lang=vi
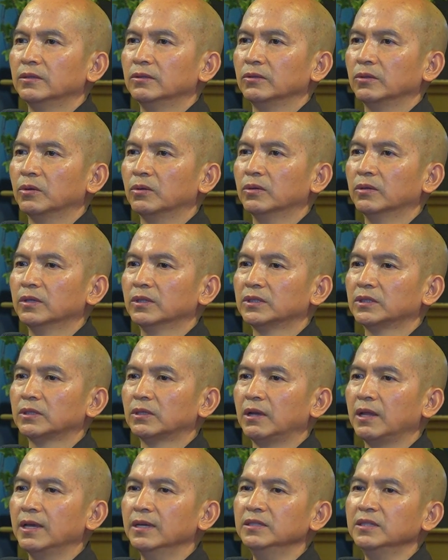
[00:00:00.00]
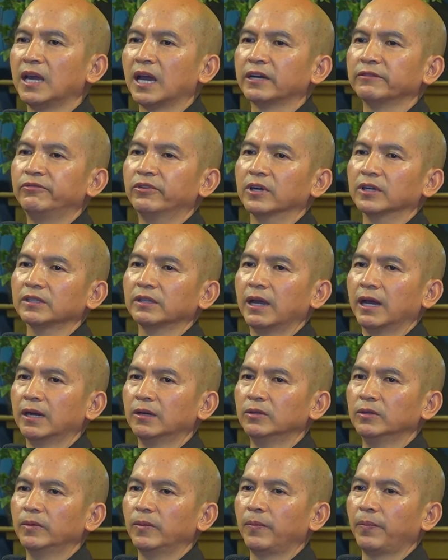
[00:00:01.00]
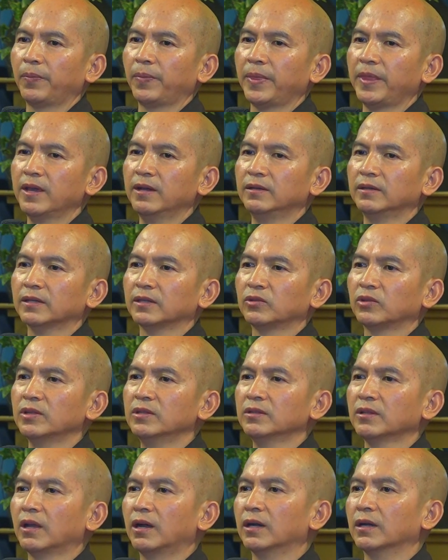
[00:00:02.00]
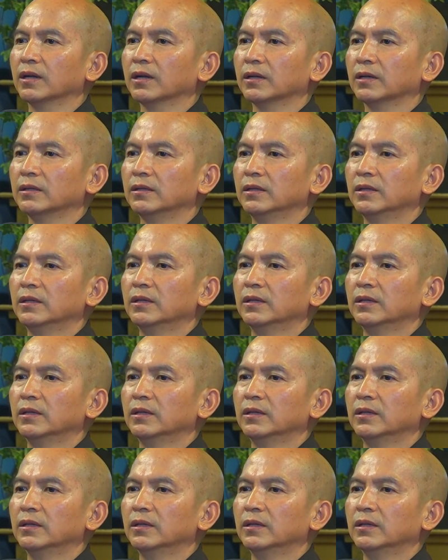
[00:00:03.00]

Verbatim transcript: của lễ nhạc Phật giáo, nhưng tinh thần